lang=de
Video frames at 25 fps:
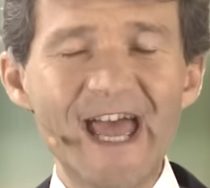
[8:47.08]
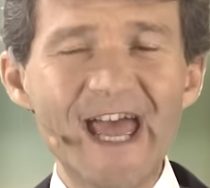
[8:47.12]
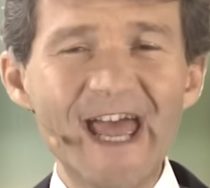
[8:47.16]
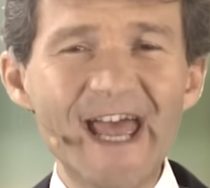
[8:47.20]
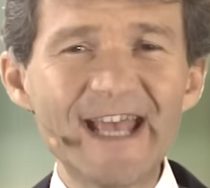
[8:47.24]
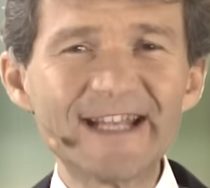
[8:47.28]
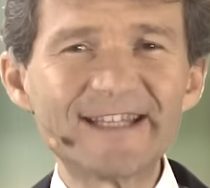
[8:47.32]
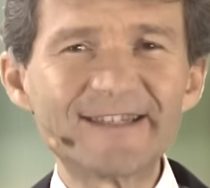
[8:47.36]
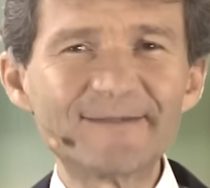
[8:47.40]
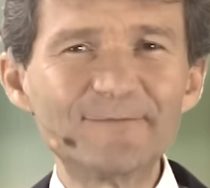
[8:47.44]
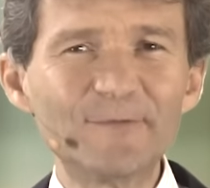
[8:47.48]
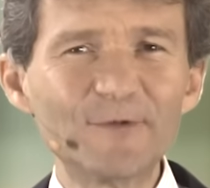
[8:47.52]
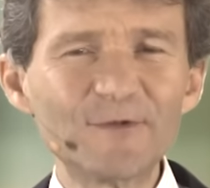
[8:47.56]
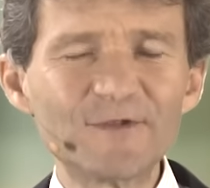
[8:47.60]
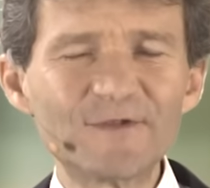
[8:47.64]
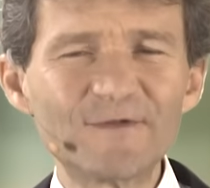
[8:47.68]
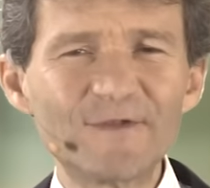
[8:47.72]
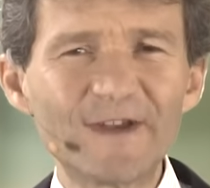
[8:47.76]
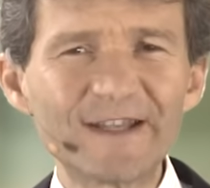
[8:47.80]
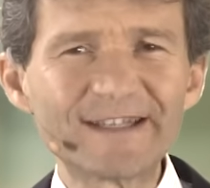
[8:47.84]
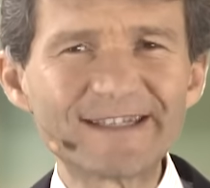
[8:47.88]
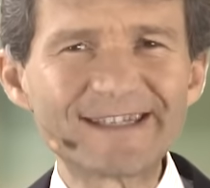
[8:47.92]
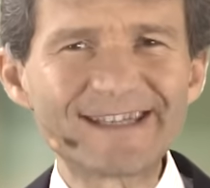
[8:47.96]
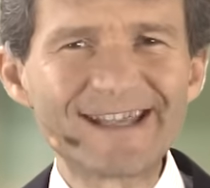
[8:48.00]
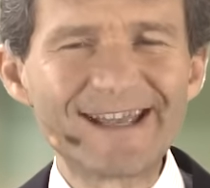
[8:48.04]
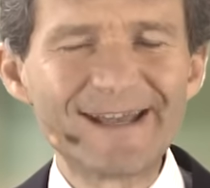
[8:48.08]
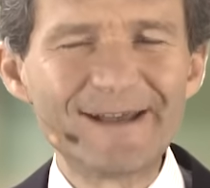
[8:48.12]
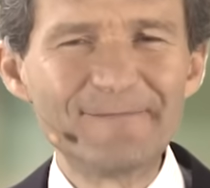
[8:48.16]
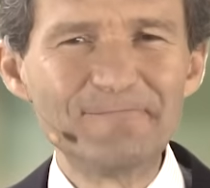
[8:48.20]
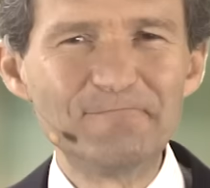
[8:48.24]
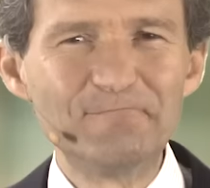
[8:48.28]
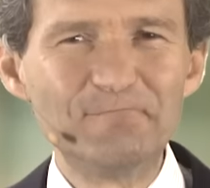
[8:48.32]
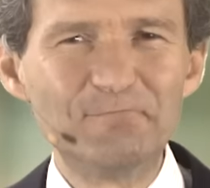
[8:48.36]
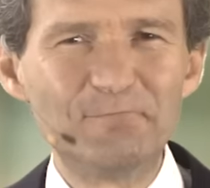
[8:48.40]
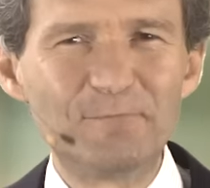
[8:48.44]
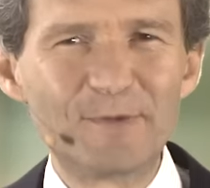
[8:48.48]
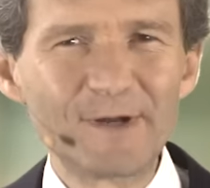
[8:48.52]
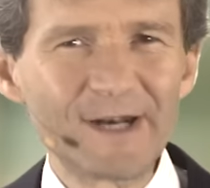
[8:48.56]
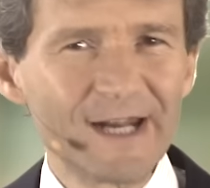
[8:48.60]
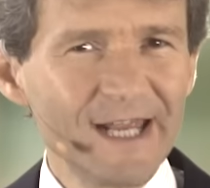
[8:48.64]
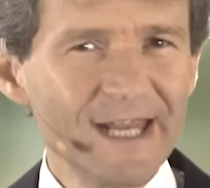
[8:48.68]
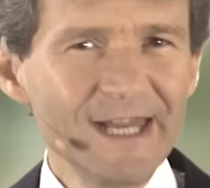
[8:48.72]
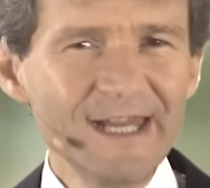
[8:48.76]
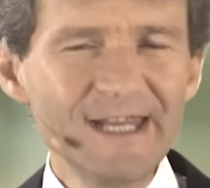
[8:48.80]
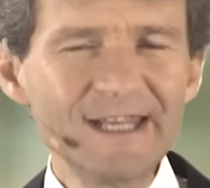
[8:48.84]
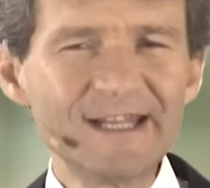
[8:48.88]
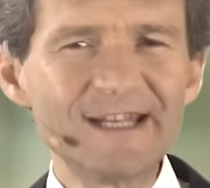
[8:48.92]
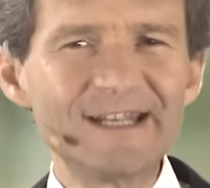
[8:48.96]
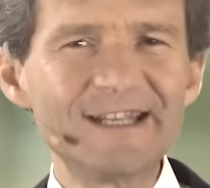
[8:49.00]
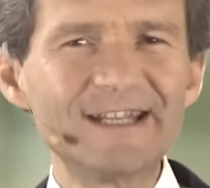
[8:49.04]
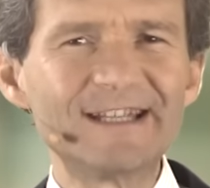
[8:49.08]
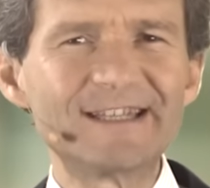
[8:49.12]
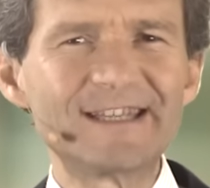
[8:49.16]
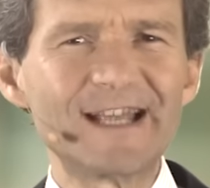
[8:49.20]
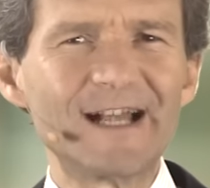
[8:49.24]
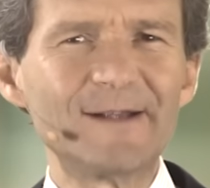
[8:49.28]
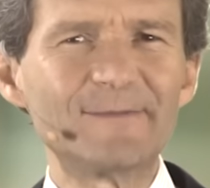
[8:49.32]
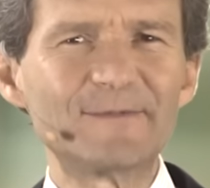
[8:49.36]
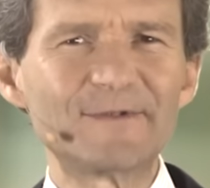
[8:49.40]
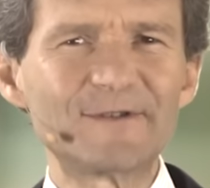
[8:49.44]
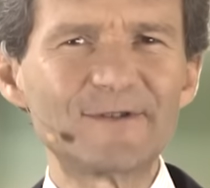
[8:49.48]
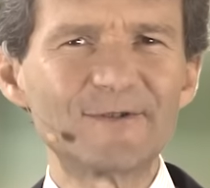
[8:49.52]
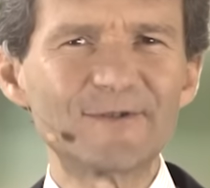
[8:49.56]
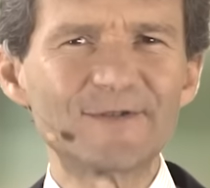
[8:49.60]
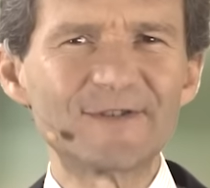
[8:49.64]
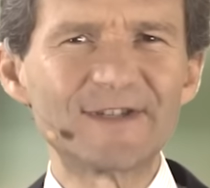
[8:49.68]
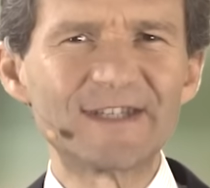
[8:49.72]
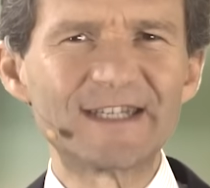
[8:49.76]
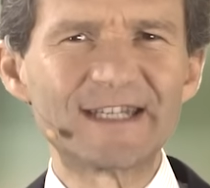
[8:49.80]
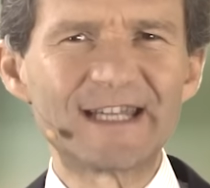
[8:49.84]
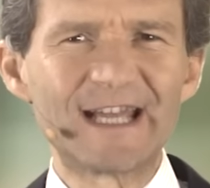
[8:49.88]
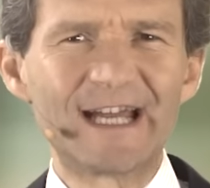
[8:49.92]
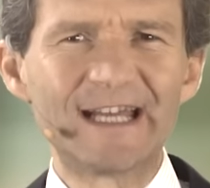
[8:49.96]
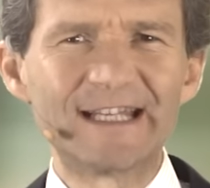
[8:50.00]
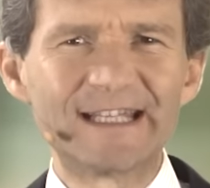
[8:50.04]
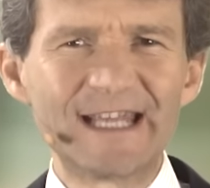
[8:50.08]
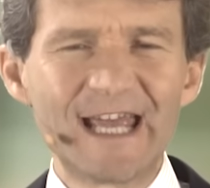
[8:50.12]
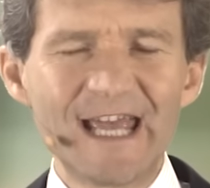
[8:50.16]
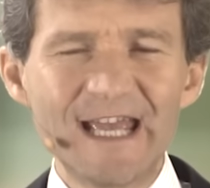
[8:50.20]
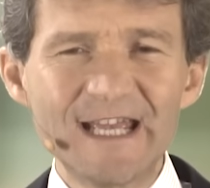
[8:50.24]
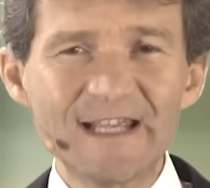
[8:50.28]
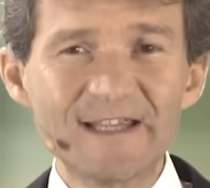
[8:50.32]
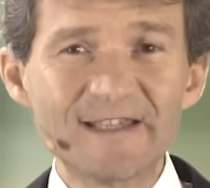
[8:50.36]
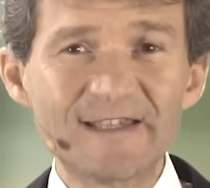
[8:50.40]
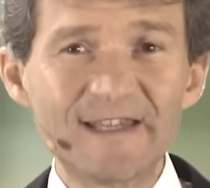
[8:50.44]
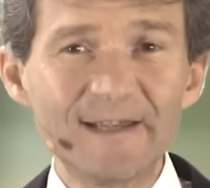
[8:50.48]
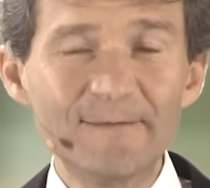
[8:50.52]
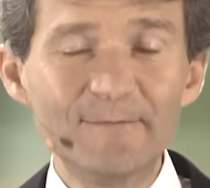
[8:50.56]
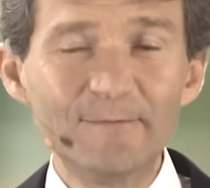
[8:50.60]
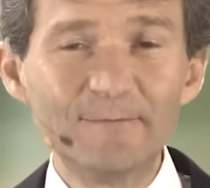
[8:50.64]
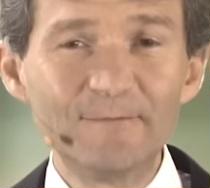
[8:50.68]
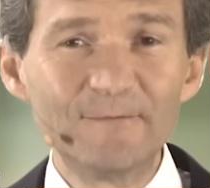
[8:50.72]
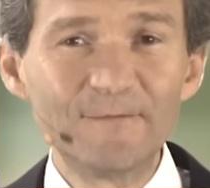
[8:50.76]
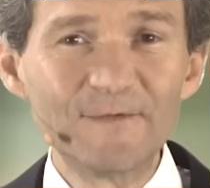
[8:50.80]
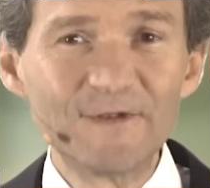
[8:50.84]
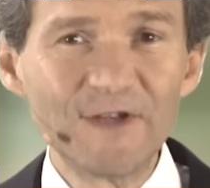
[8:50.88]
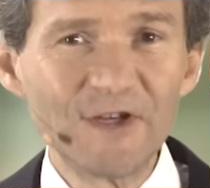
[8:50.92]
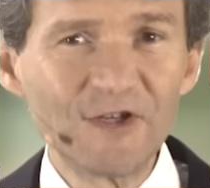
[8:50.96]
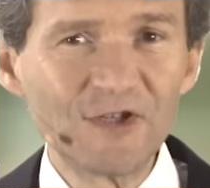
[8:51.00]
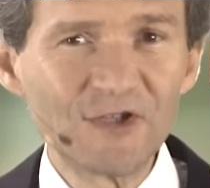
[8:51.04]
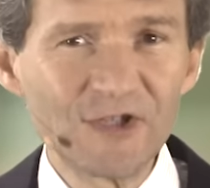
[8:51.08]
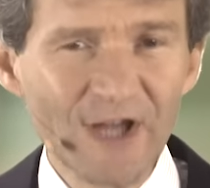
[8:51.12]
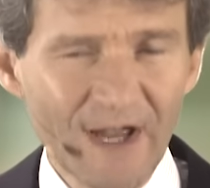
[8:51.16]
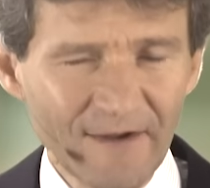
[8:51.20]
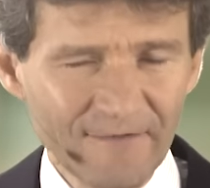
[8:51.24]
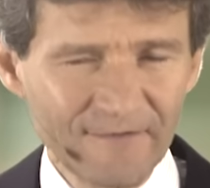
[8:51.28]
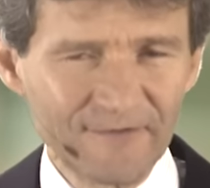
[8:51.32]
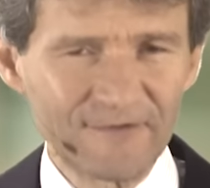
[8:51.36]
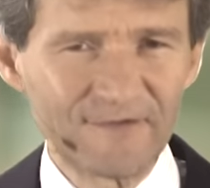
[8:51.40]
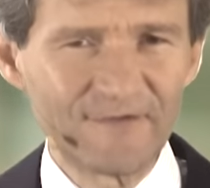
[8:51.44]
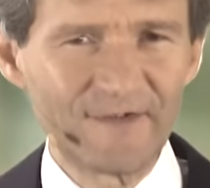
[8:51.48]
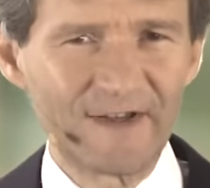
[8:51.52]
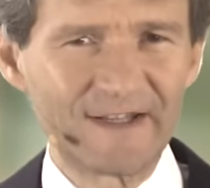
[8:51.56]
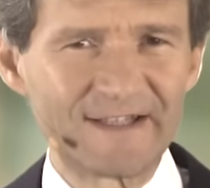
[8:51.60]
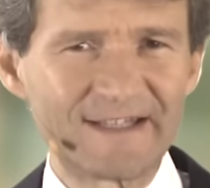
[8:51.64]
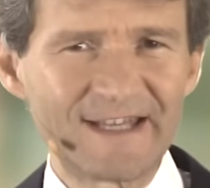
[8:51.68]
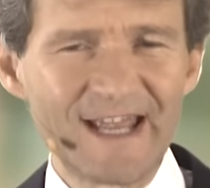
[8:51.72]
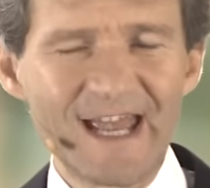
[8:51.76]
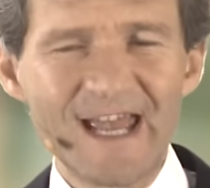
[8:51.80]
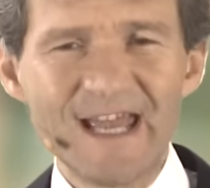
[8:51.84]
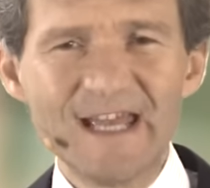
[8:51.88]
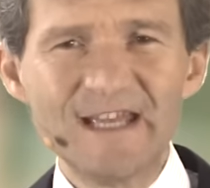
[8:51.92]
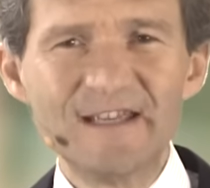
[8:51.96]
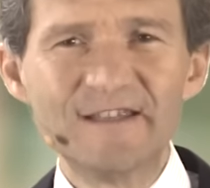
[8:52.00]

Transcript: Es muss was bringen, die Selbstlosigkeit. Sie, sie schafft was.